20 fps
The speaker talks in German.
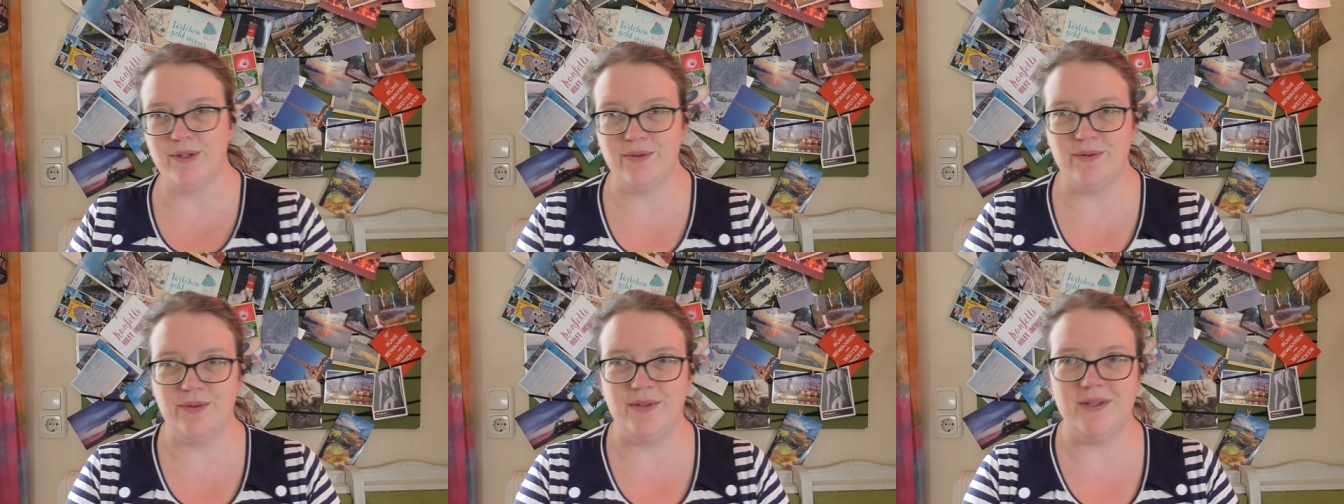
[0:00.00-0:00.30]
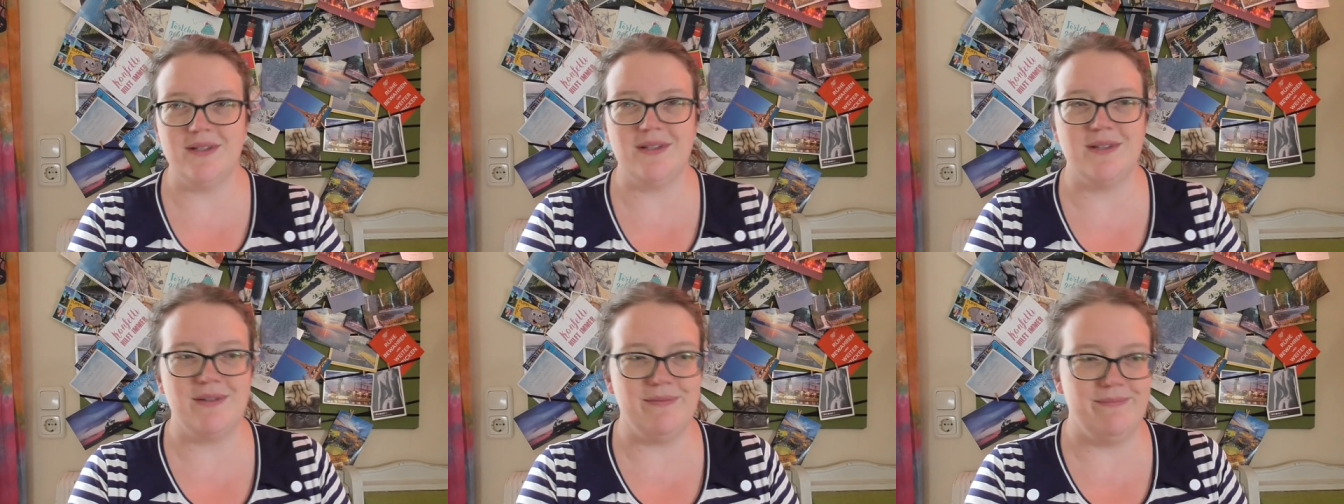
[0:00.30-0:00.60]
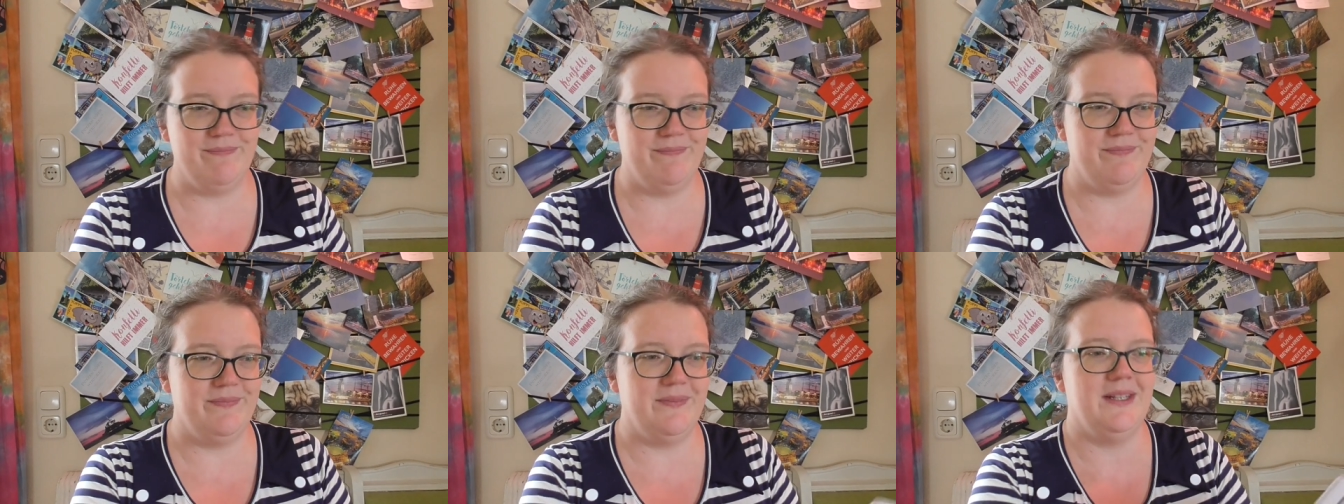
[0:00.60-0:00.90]
mal
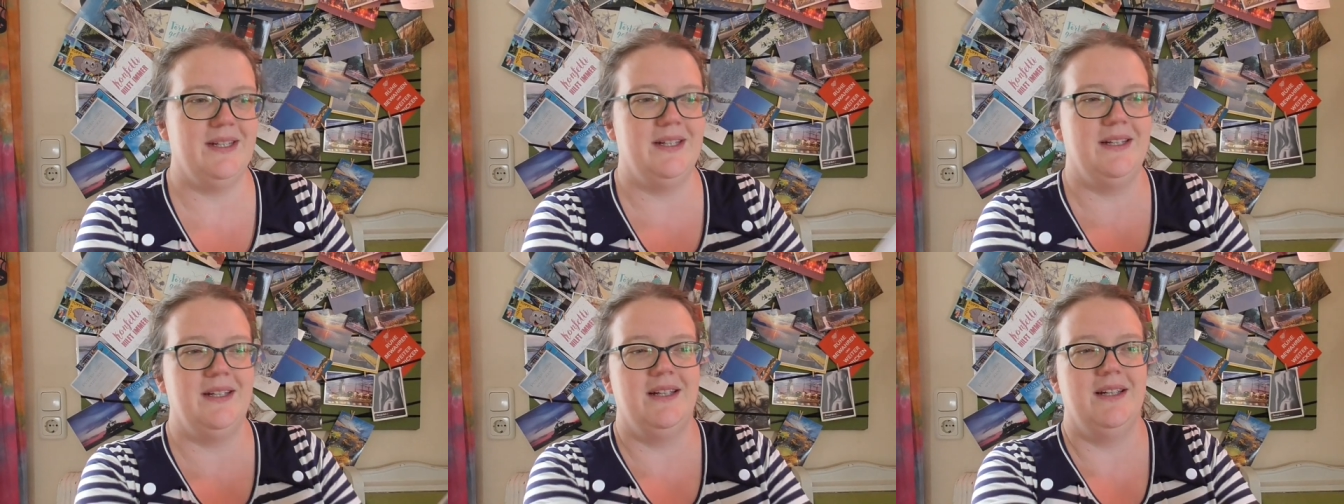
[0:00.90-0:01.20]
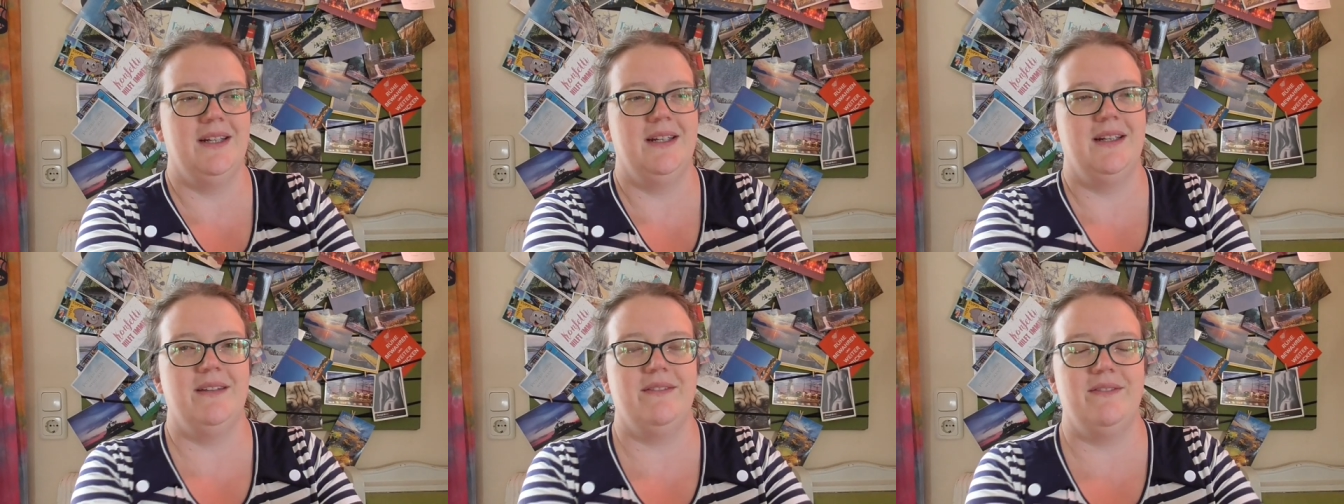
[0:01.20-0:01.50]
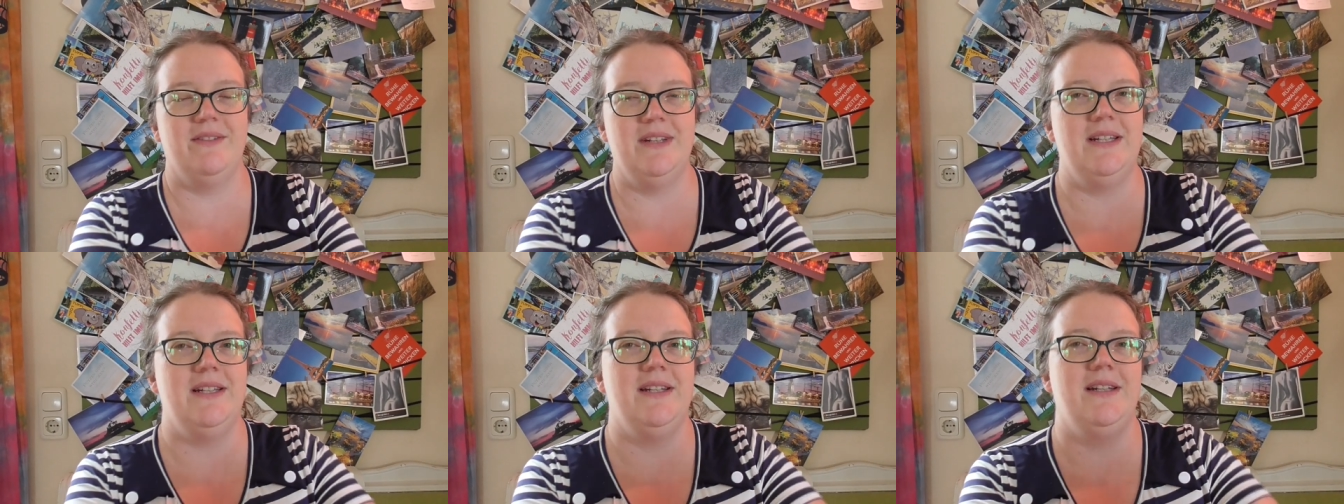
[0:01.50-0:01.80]
kurz,
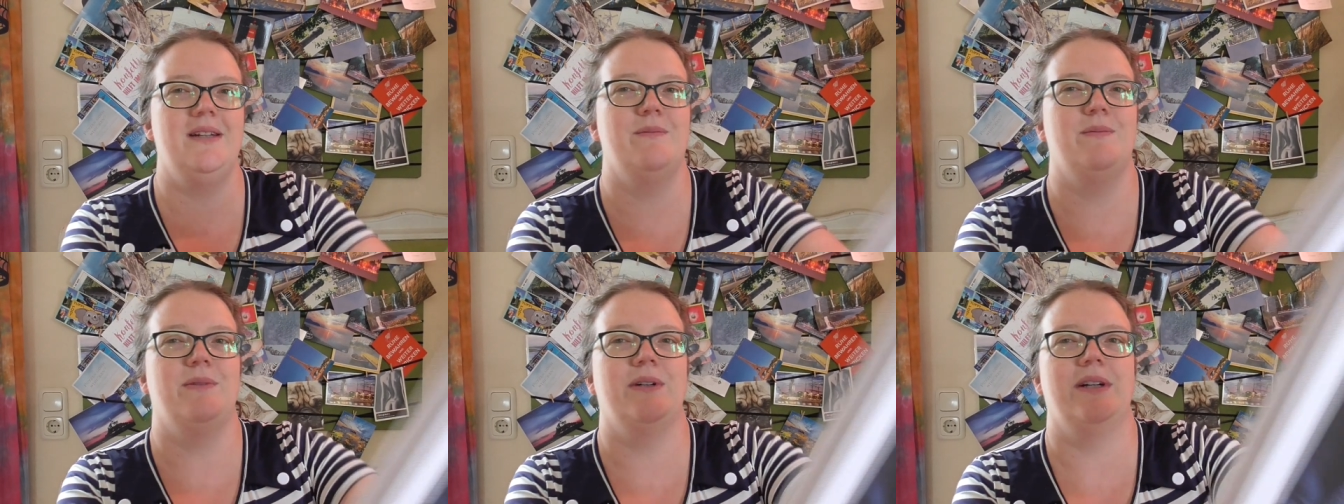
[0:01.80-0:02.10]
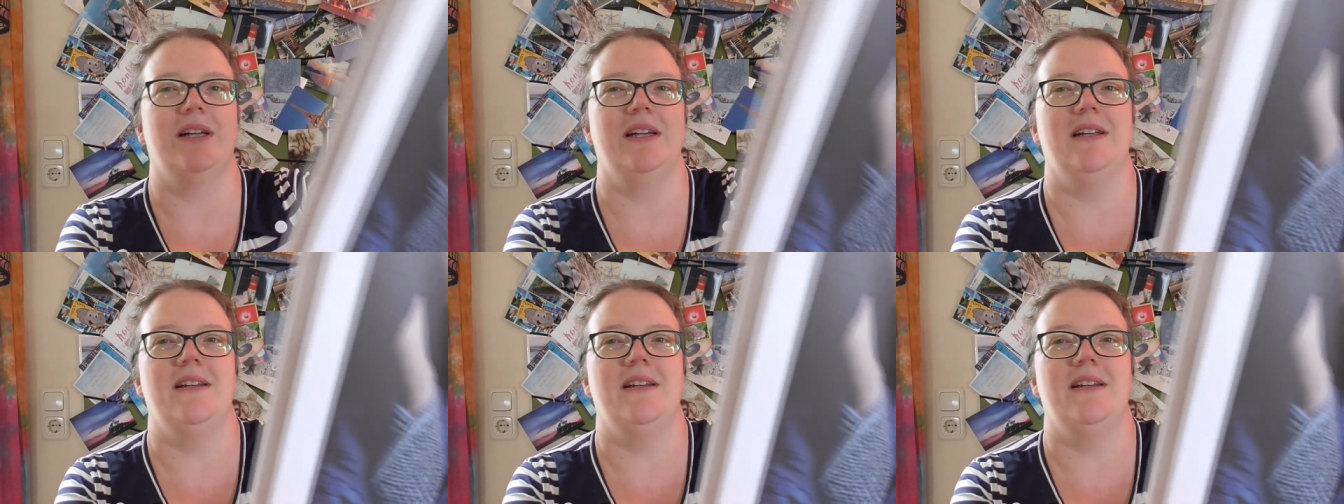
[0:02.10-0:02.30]
wie die im